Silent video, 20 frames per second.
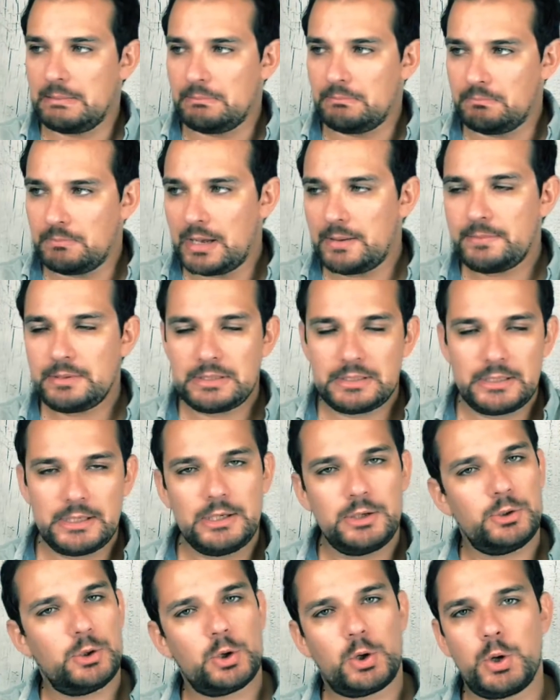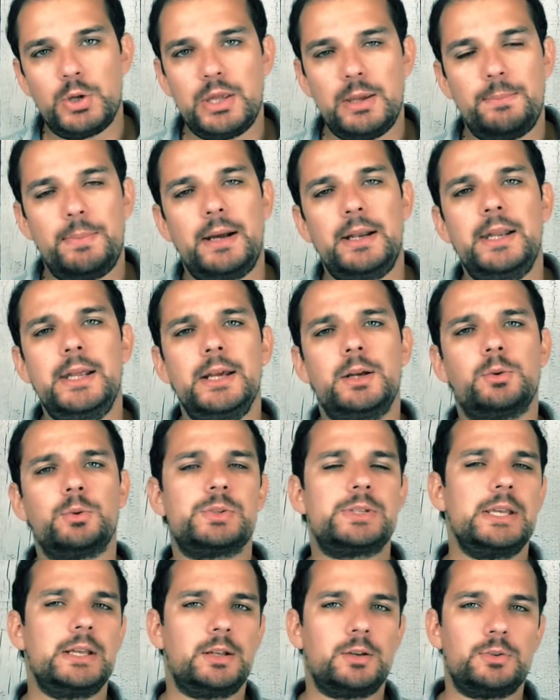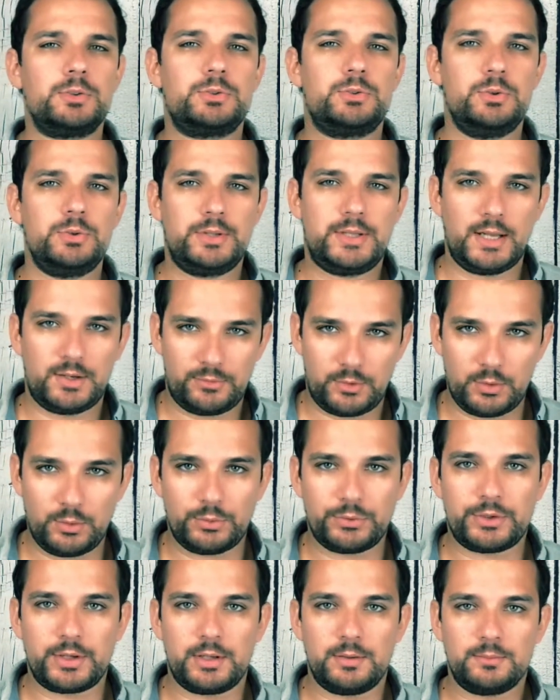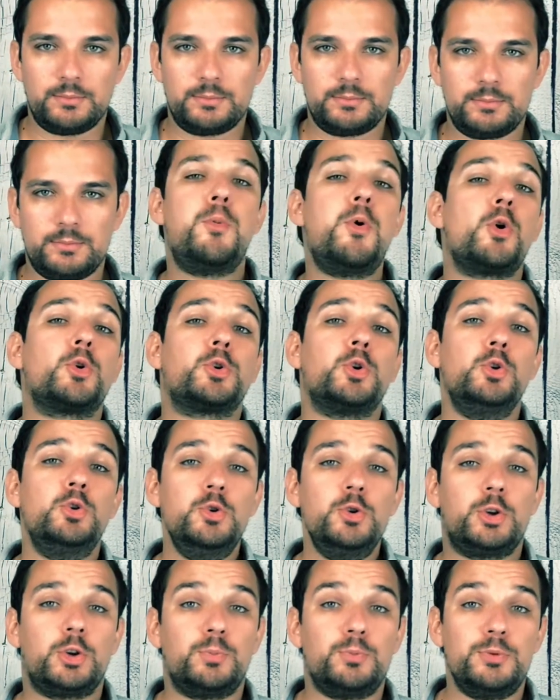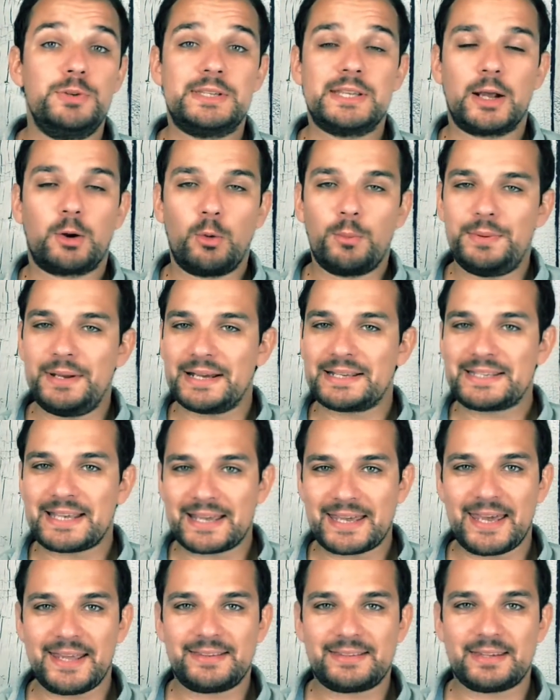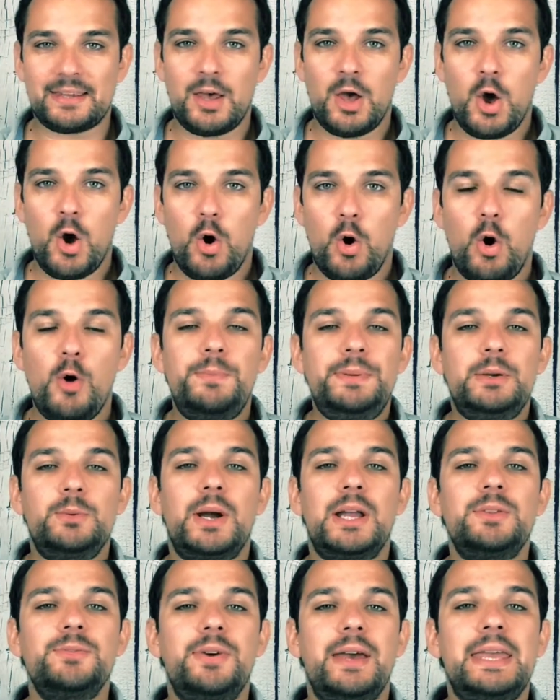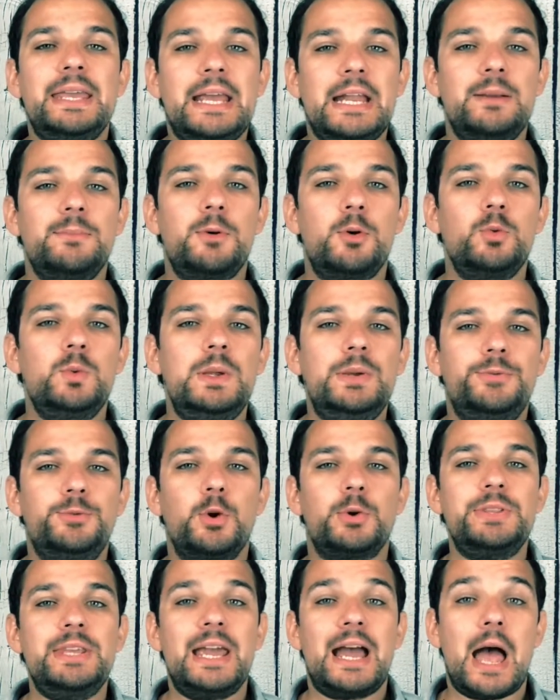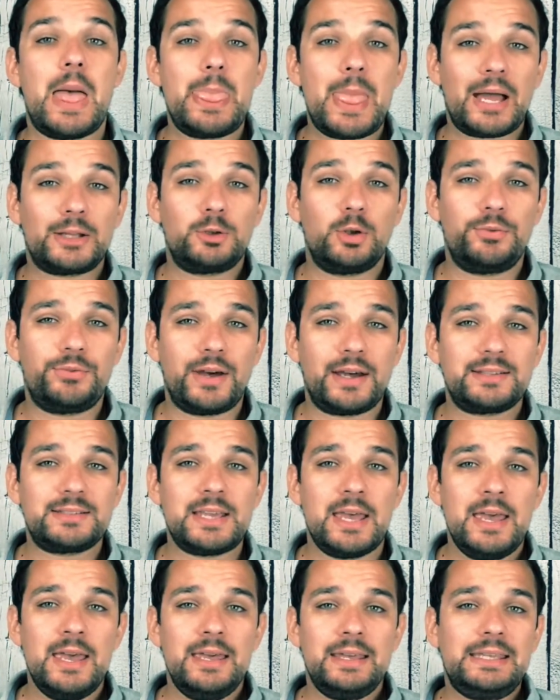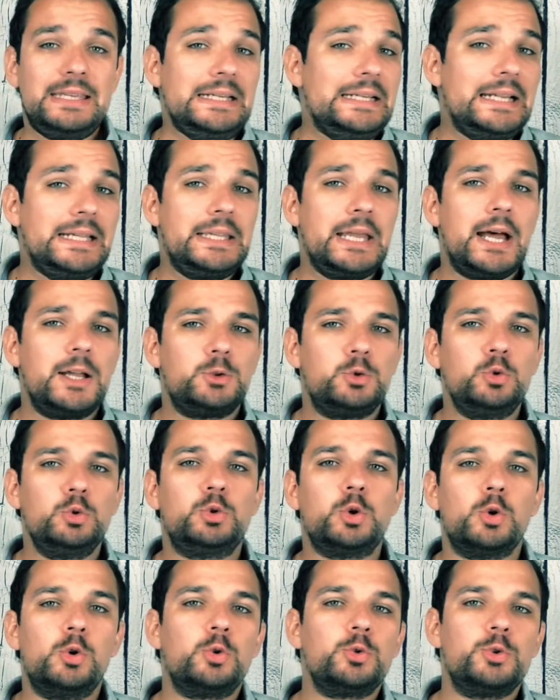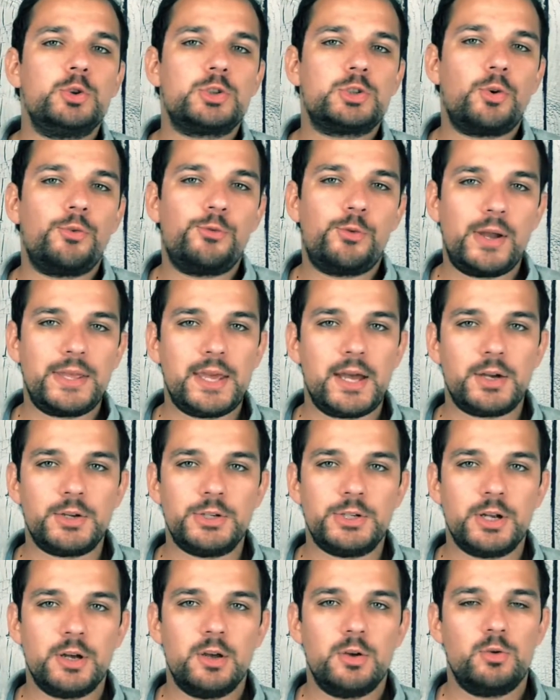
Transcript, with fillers: même s'il ne connaît pas les conséquences d'une telle volonté. Pour que Luke puisse accomplir sa quête, Obi-Wan va également lui fournir un artefact qui l'aidera tout au long de son voyage,